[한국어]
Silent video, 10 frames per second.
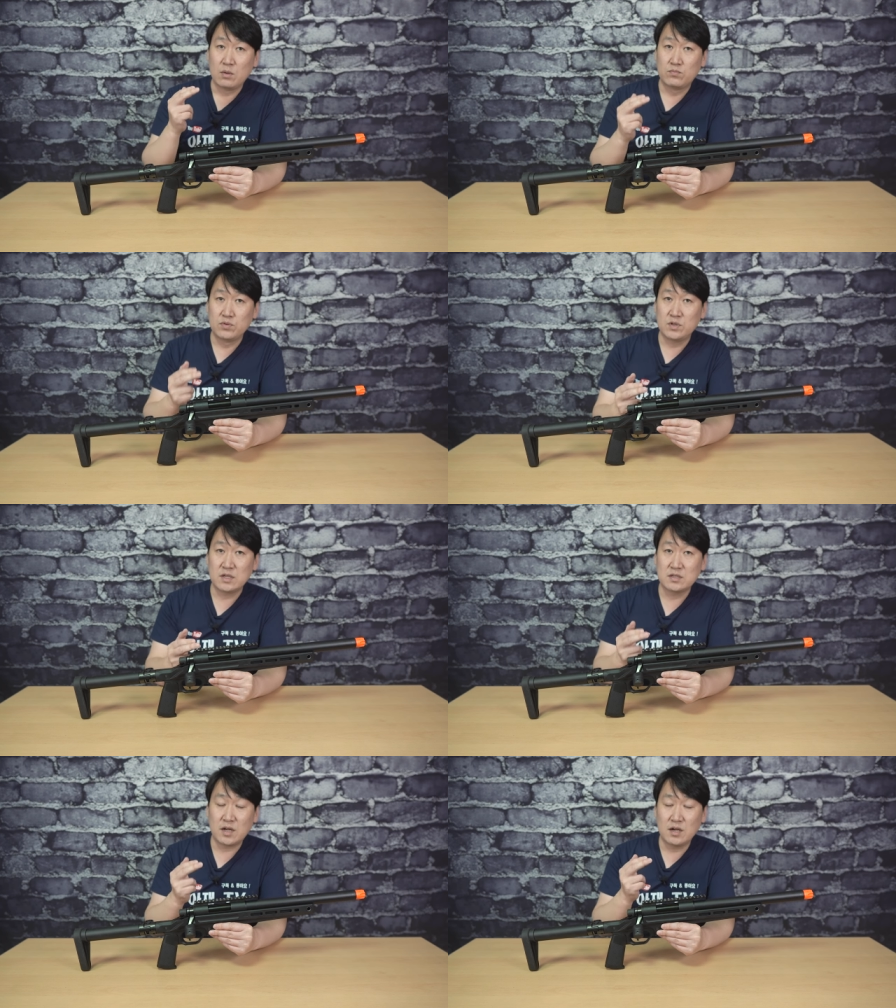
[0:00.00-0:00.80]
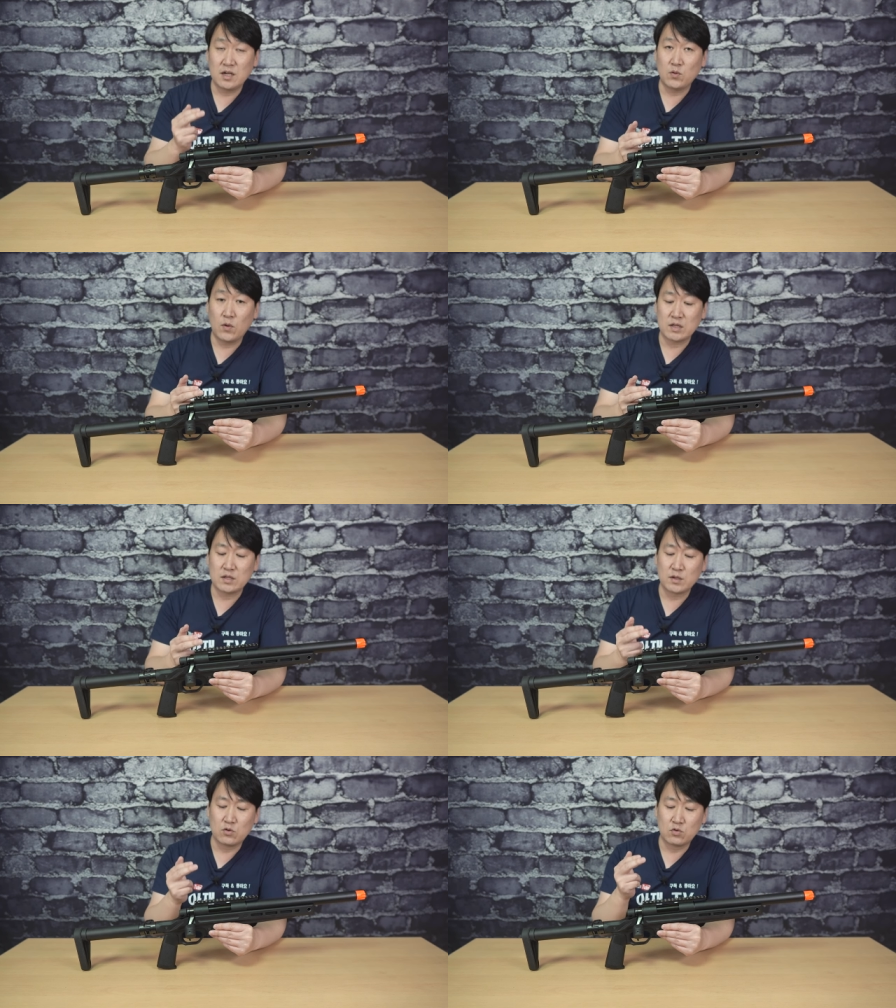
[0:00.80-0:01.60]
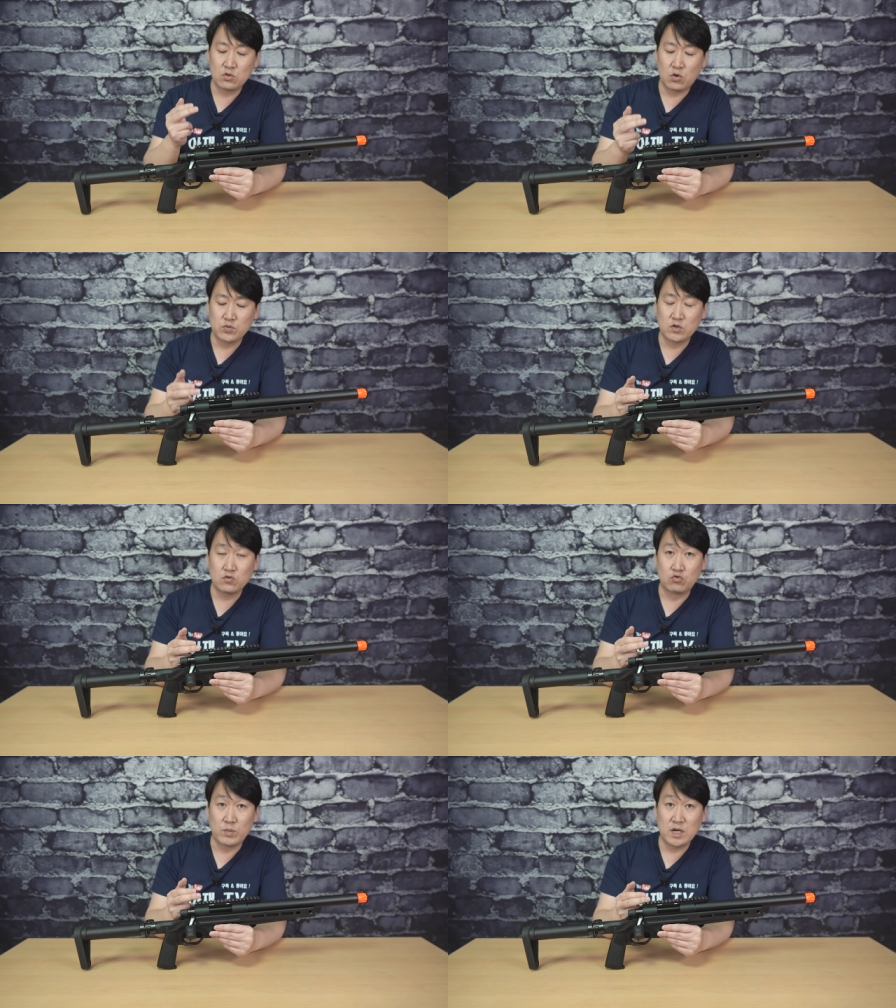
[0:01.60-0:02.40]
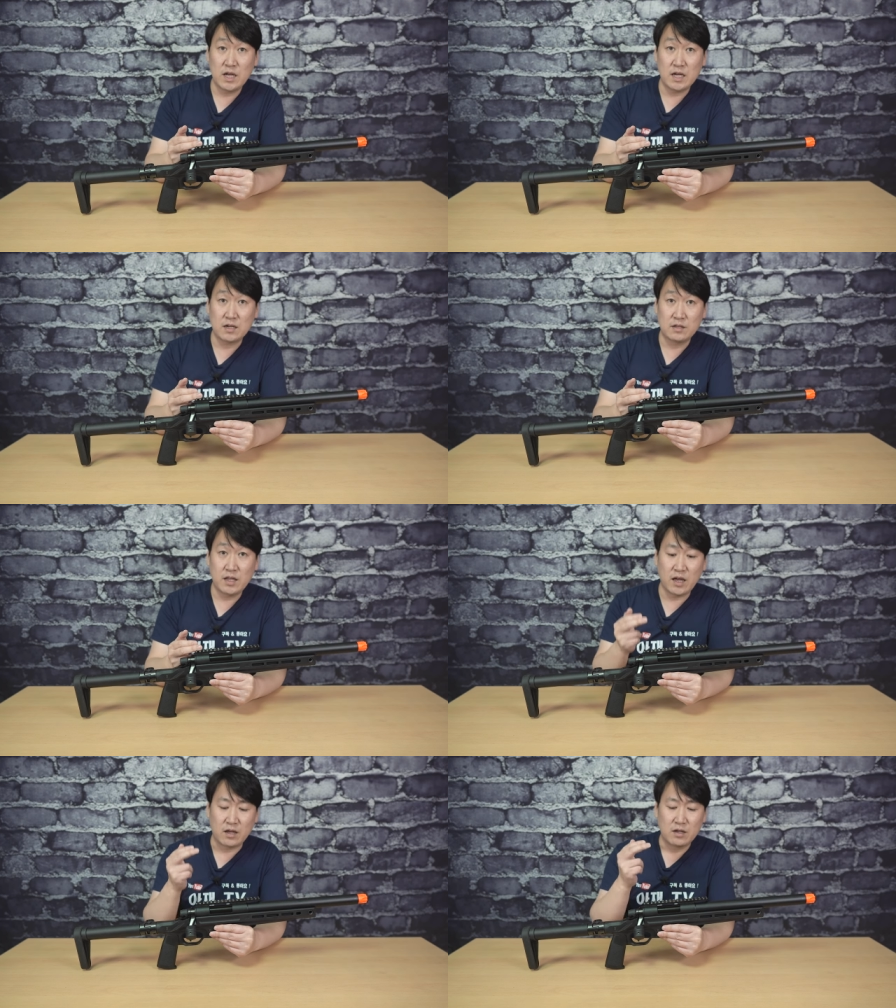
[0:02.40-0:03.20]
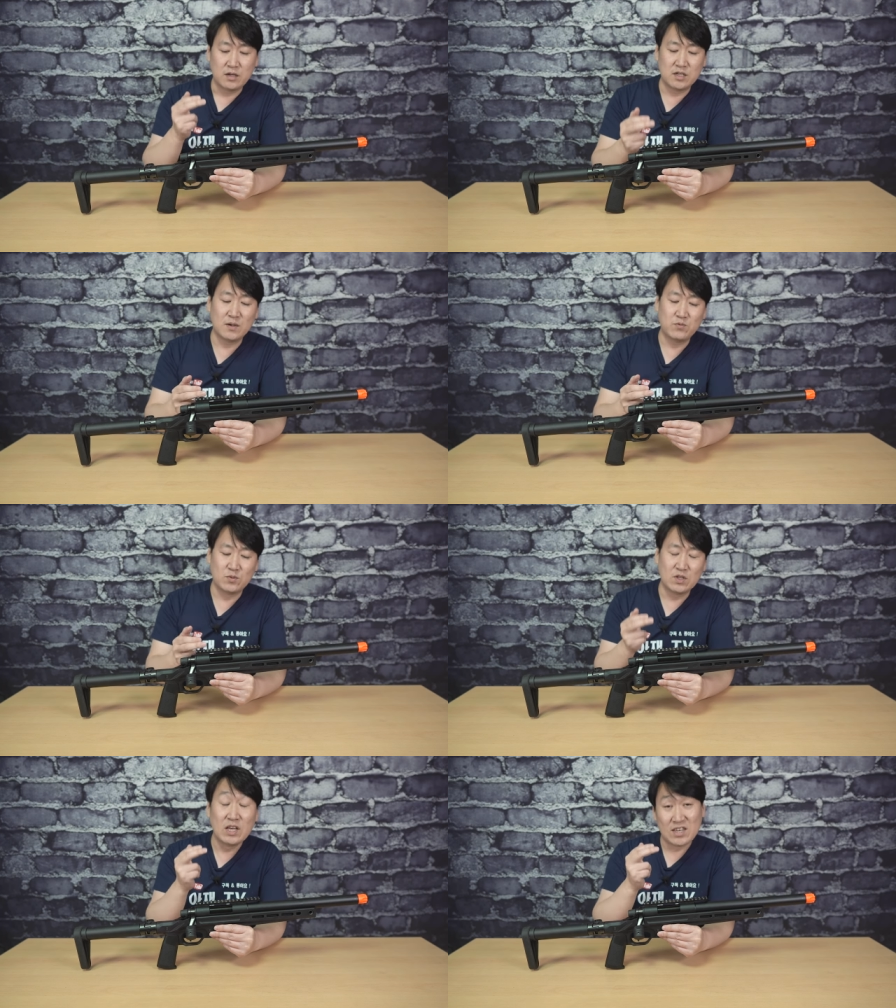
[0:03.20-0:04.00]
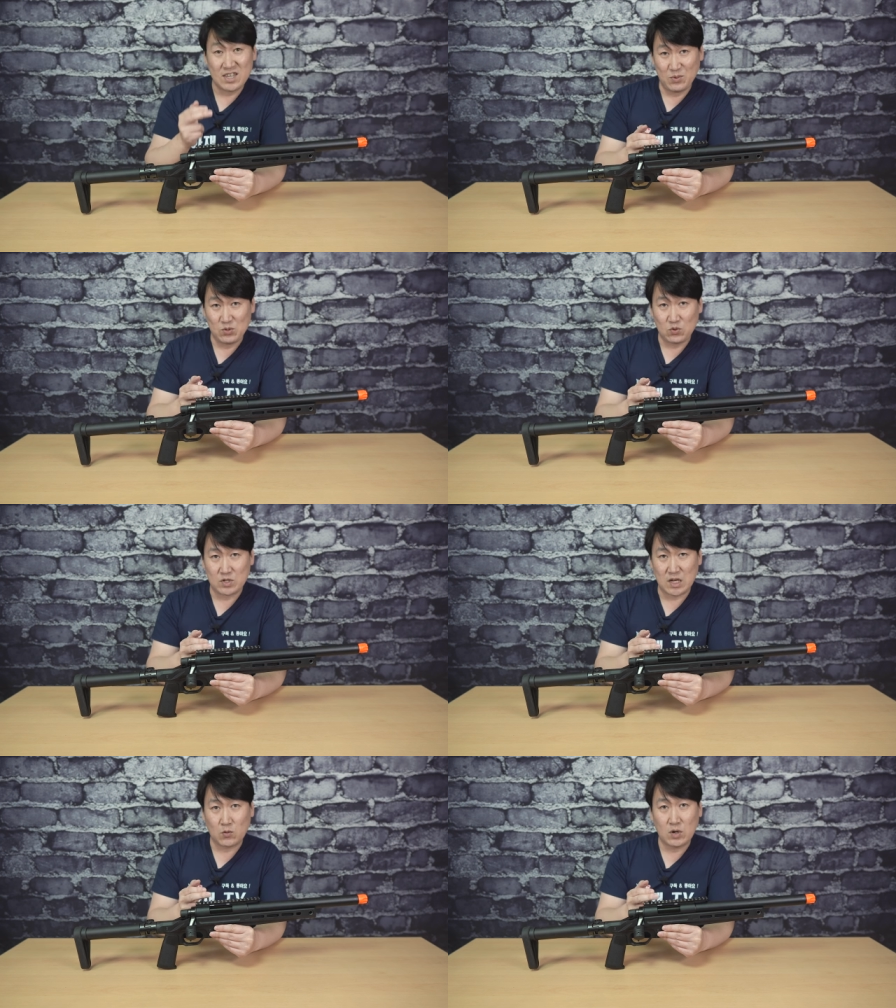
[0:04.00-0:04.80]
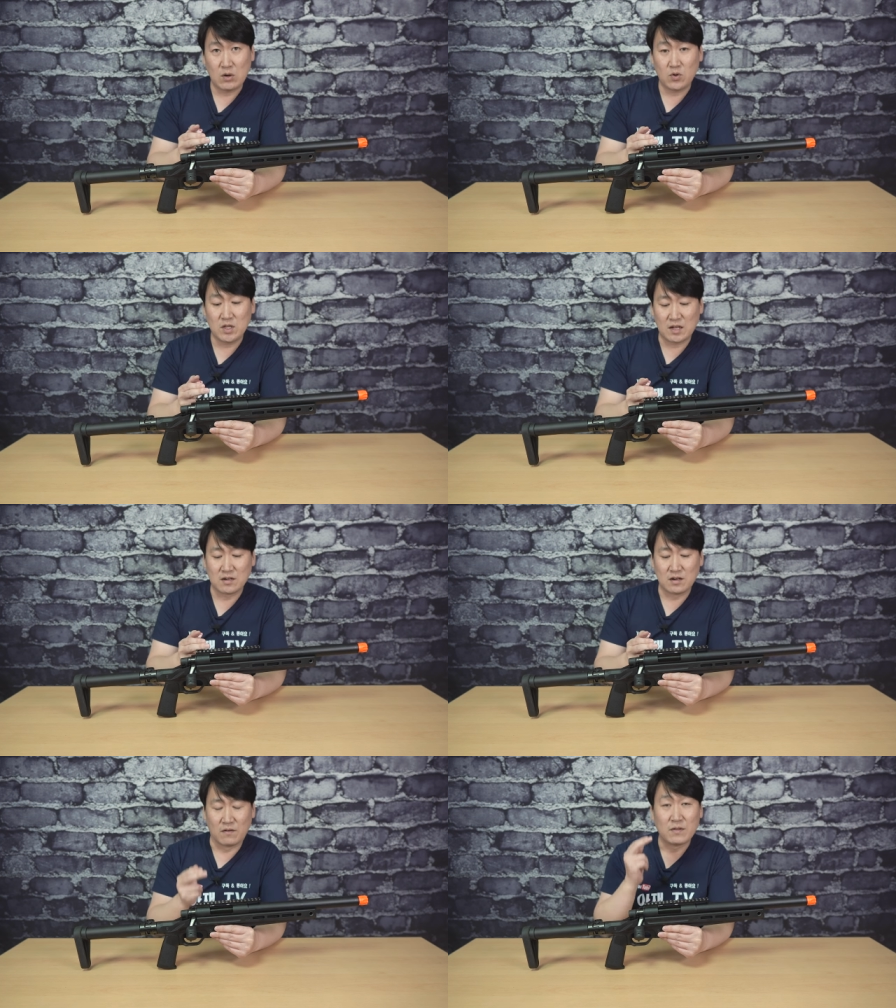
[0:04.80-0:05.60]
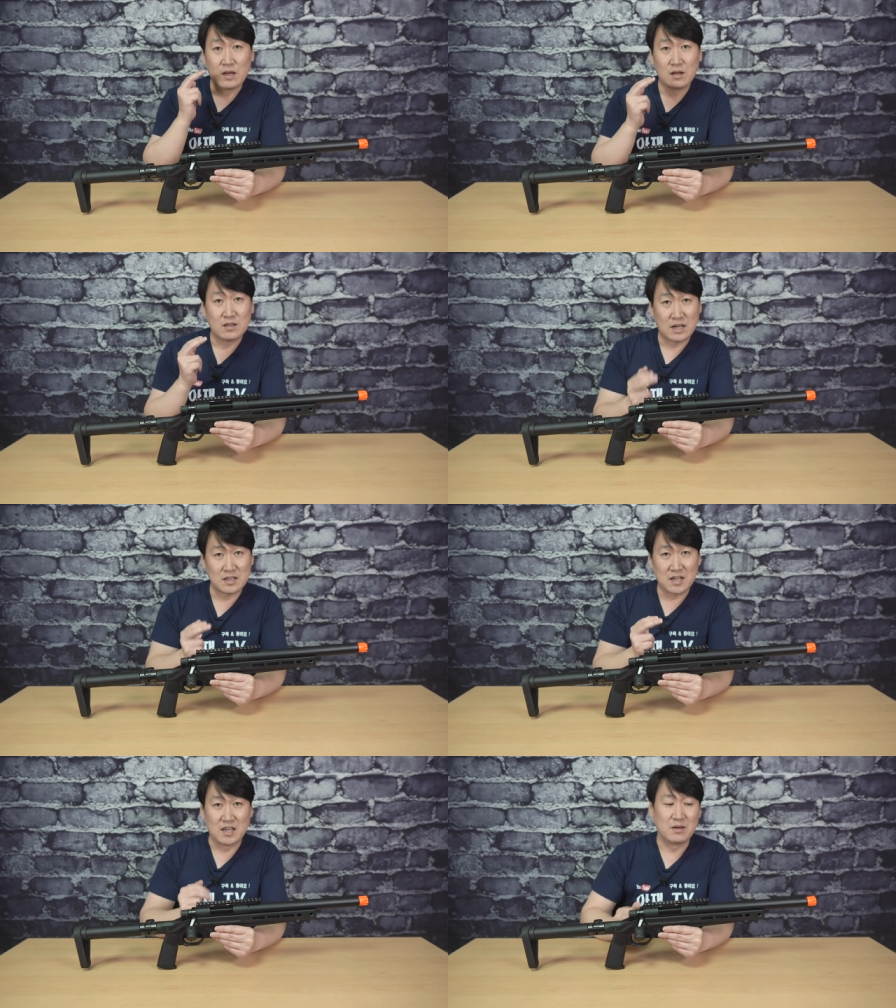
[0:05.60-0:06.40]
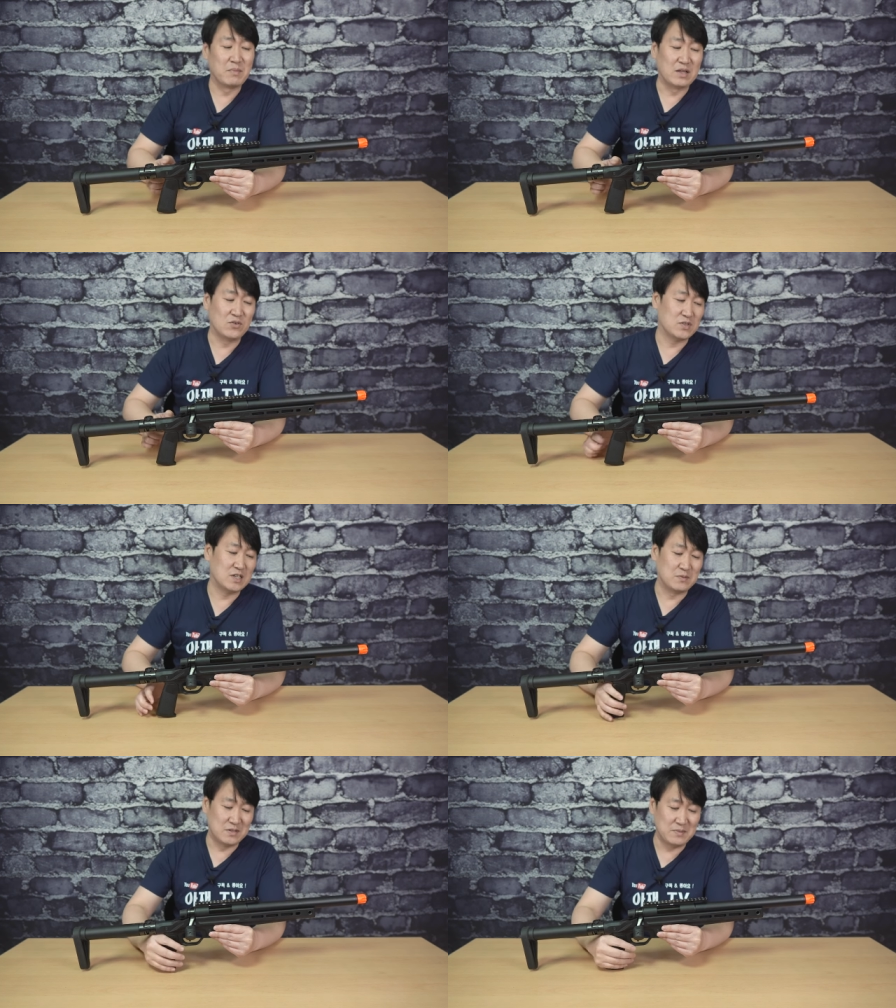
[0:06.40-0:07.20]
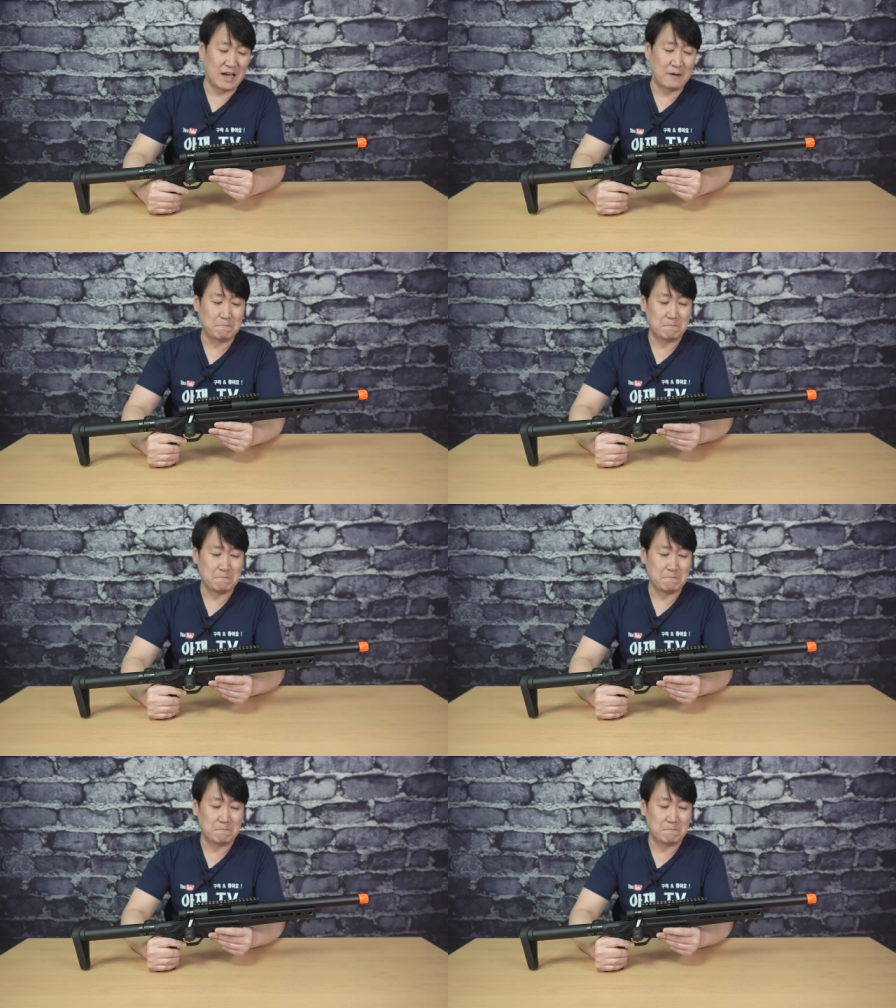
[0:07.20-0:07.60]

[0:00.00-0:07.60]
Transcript: VSR10 같은 경우는 옵션으로 구매를 해야 되는데 이 제품은 기본적으로 제공하고 있다는 거 상당히 만족스럽습니다.